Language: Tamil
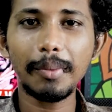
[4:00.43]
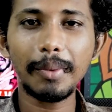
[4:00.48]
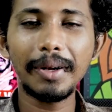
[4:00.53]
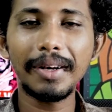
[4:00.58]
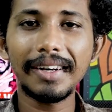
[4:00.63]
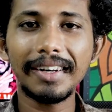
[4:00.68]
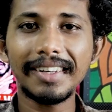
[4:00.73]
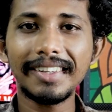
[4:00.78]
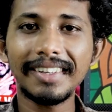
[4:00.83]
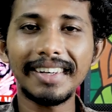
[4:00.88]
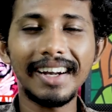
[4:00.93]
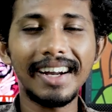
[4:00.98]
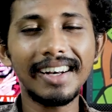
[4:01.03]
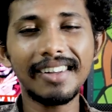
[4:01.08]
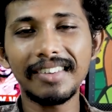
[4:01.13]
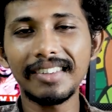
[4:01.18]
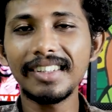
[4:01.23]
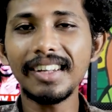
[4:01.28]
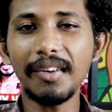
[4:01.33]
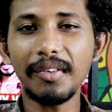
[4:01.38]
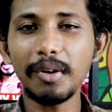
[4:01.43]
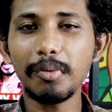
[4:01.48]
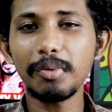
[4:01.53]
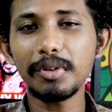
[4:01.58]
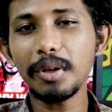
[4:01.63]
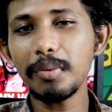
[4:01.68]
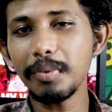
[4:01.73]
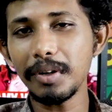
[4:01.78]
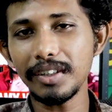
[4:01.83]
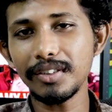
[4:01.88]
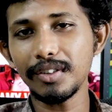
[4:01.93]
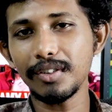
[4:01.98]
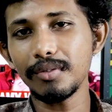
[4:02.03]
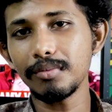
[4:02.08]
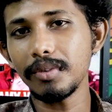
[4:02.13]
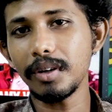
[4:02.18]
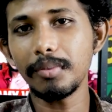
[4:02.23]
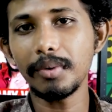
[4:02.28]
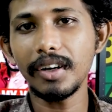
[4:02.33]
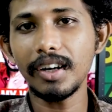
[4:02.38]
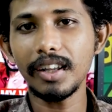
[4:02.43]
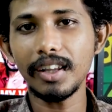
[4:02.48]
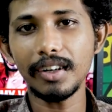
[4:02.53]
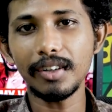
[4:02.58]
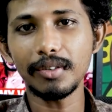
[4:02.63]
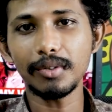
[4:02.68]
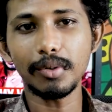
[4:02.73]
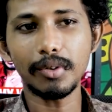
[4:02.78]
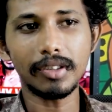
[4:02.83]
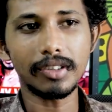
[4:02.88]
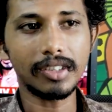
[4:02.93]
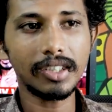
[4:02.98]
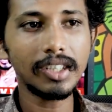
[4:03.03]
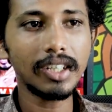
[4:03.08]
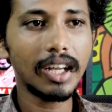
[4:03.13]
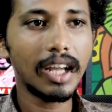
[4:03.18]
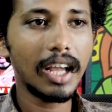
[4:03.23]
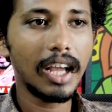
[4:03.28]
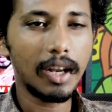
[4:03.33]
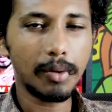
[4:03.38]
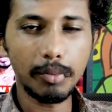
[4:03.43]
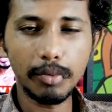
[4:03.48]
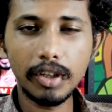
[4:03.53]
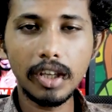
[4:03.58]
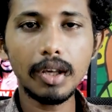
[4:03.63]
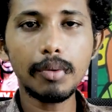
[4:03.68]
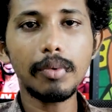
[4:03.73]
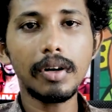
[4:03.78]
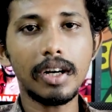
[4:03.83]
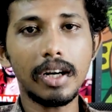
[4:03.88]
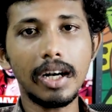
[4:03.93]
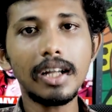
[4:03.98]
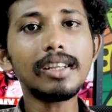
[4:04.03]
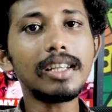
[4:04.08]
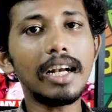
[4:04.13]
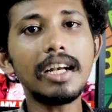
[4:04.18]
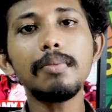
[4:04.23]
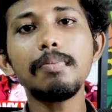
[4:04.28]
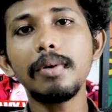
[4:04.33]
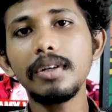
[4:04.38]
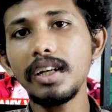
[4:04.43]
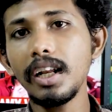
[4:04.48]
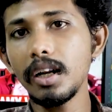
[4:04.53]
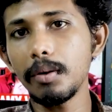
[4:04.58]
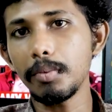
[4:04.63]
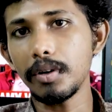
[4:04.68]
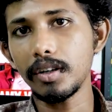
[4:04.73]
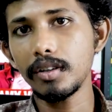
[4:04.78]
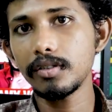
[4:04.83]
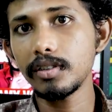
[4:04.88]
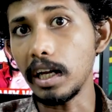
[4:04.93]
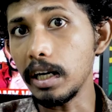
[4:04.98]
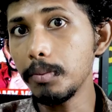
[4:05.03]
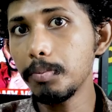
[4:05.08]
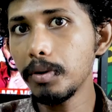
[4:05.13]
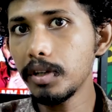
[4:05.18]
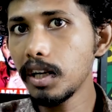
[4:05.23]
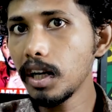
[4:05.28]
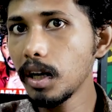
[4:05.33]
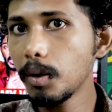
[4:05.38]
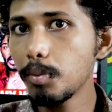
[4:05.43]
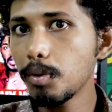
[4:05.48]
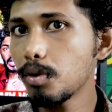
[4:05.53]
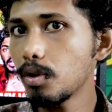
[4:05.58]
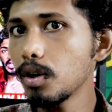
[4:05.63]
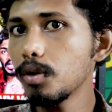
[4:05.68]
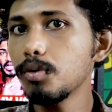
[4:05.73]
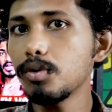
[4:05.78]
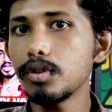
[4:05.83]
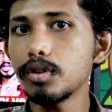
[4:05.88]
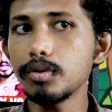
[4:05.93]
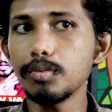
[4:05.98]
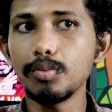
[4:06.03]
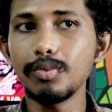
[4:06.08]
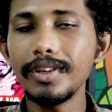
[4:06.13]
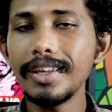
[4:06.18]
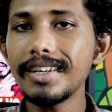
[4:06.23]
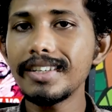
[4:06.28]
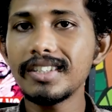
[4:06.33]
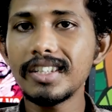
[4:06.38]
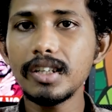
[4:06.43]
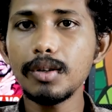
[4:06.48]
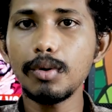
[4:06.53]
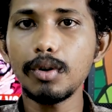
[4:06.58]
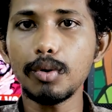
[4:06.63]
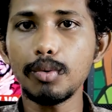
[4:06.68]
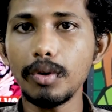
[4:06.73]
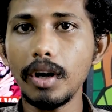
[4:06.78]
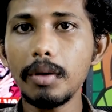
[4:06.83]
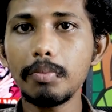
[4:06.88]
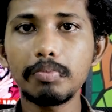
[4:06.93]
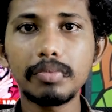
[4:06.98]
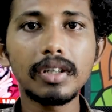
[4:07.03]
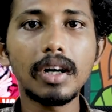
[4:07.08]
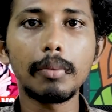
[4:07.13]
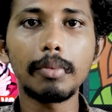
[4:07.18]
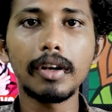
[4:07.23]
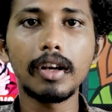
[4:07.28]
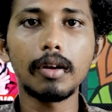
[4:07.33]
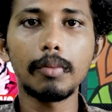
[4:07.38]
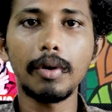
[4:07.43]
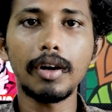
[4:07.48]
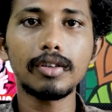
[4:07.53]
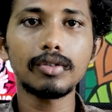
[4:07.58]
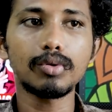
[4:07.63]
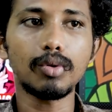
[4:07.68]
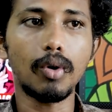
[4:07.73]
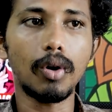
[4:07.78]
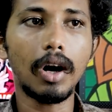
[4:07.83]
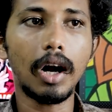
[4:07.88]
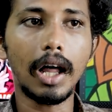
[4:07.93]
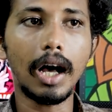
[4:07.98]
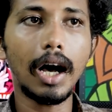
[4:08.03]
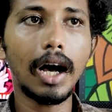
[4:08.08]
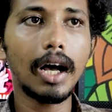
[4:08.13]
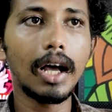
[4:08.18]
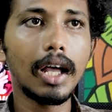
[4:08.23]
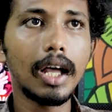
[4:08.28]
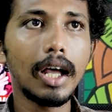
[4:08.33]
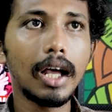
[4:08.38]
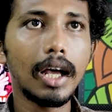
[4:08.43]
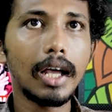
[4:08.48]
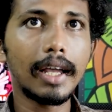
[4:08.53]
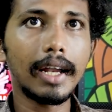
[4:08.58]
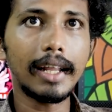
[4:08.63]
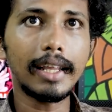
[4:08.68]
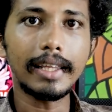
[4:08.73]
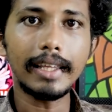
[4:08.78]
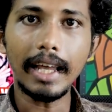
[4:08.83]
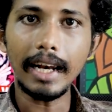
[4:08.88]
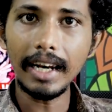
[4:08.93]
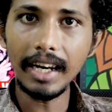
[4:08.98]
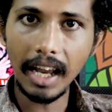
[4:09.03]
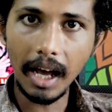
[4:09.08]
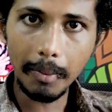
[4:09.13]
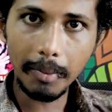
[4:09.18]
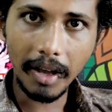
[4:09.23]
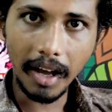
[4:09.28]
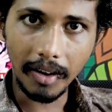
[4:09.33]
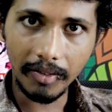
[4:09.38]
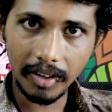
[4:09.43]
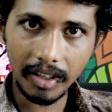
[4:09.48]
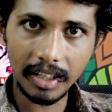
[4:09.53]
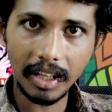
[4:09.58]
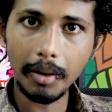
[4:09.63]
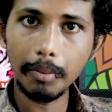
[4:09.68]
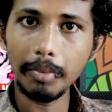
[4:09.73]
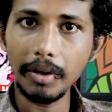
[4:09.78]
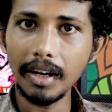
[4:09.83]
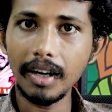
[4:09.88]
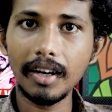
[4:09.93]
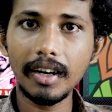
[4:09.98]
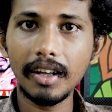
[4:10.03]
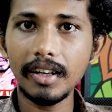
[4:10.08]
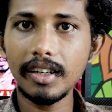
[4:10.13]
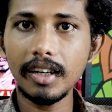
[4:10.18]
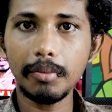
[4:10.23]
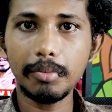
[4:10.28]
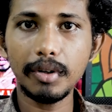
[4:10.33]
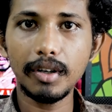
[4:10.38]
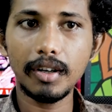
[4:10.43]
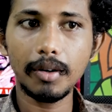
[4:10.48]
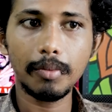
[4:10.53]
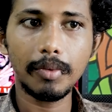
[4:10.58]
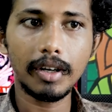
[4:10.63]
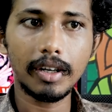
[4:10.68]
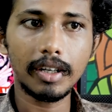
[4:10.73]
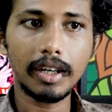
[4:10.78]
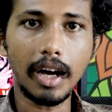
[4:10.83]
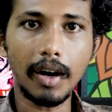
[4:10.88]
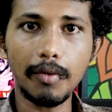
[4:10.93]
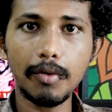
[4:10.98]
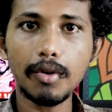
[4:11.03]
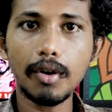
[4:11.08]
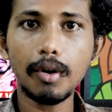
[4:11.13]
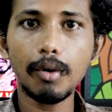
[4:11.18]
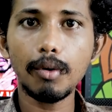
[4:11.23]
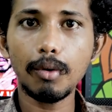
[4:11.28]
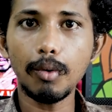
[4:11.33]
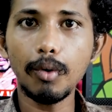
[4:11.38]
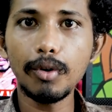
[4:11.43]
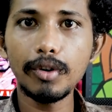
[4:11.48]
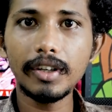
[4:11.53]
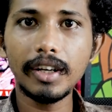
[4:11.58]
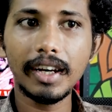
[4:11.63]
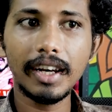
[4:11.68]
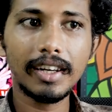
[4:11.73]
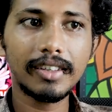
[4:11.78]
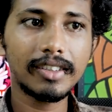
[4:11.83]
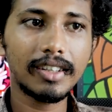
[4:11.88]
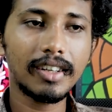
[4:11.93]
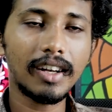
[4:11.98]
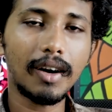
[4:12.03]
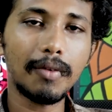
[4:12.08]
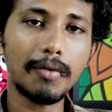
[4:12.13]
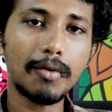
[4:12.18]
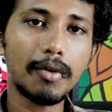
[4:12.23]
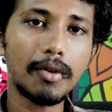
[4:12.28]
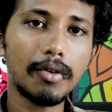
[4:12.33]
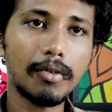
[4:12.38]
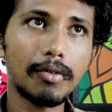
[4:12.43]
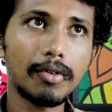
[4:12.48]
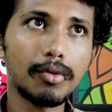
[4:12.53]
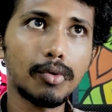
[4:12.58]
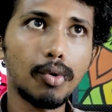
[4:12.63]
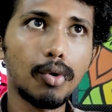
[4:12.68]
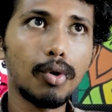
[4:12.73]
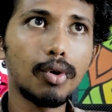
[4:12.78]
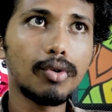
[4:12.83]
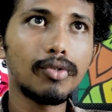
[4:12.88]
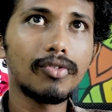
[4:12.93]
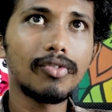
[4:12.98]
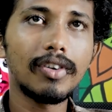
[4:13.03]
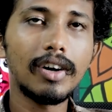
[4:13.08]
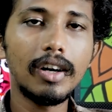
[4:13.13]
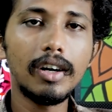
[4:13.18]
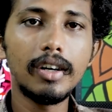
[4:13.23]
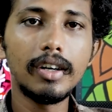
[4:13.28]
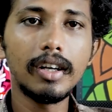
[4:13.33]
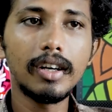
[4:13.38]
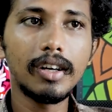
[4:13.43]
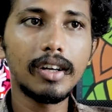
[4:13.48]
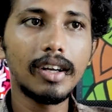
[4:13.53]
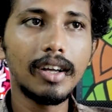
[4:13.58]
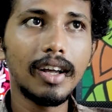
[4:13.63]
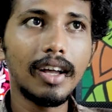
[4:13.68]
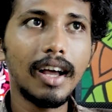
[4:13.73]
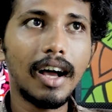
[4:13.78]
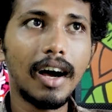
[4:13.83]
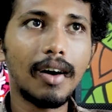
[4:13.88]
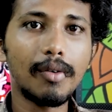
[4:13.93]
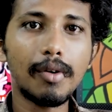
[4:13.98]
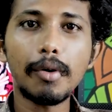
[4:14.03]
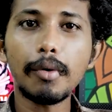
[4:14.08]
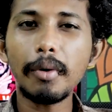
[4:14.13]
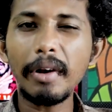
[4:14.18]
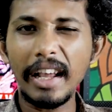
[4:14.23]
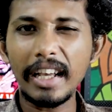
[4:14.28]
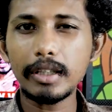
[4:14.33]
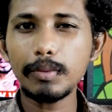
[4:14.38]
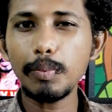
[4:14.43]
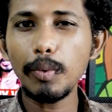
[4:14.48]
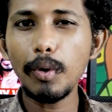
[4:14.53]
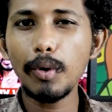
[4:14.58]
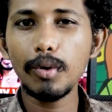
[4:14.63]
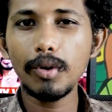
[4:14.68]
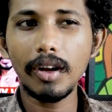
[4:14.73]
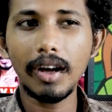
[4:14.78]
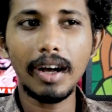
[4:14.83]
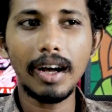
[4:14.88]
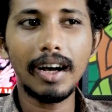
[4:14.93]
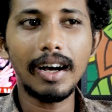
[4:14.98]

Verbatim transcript: அப்படின்றதுனால வந்து அவரை பற்றி பேசுகிறோம் அப்படின்றது எனக்கு தோணுச்சு முக்கியமாக என்னென்னா தனிப்பட்ட நபர் தனிப்பட்ட நபரோட ஒரு முயற்சி ஒரு உழைப்பு அப்படின்ற மாதிரி சொல்லலாம் ஏன்னா எல்லாமே அவர் தான் பண்ணுறாரு அப்படின்ற மாதிரி இருக்குது அவரோட ஒரு ஓன் க்ரியேஷன் அவரோட ஒன்று ஓன் வேர்ல்டு அவரோட ஒரு எக்ஸ்ப்ளோர்